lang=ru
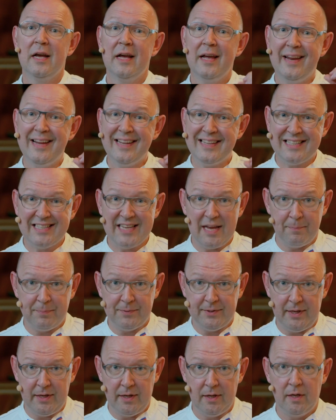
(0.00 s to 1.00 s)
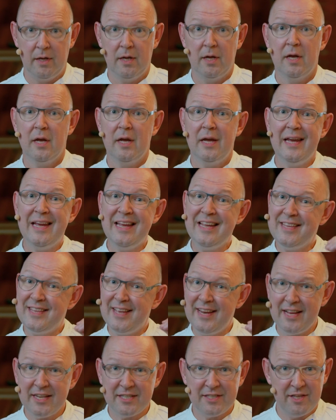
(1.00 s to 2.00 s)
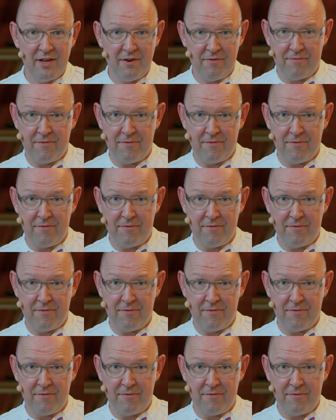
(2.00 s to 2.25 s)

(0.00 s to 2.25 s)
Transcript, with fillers: рецепты и интересные